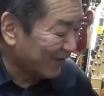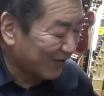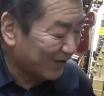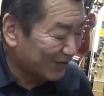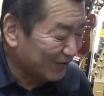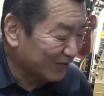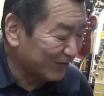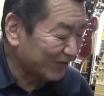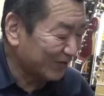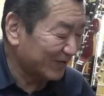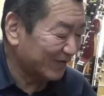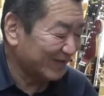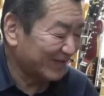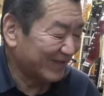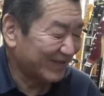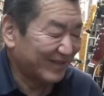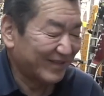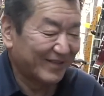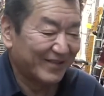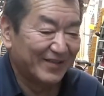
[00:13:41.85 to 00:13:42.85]
かる
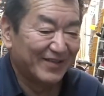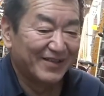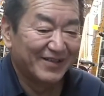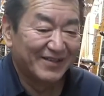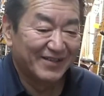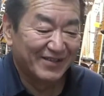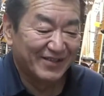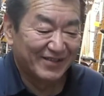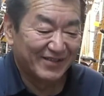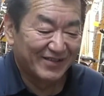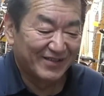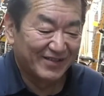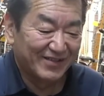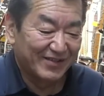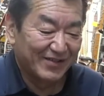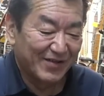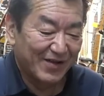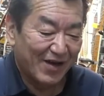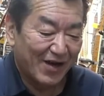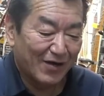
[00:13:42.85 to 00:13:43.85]

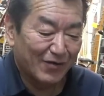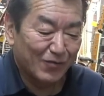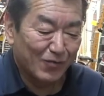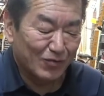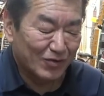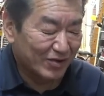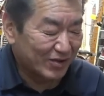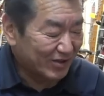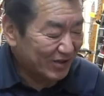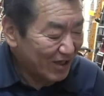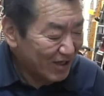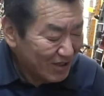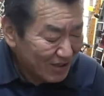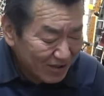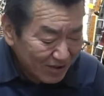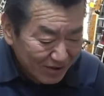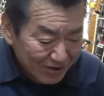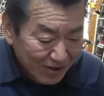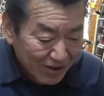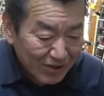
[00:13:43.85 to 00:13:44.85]
あの
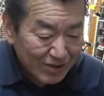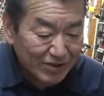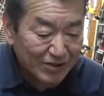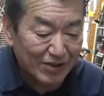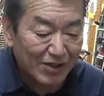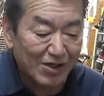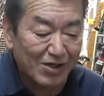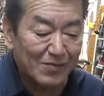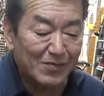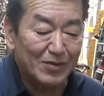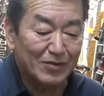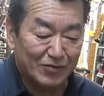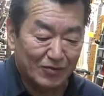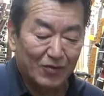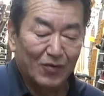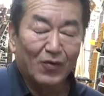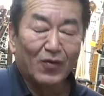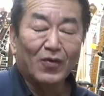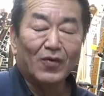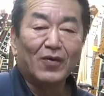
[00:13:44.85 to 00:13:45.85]
全然違いますよ
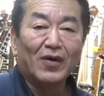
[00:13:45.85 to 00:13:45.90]
あ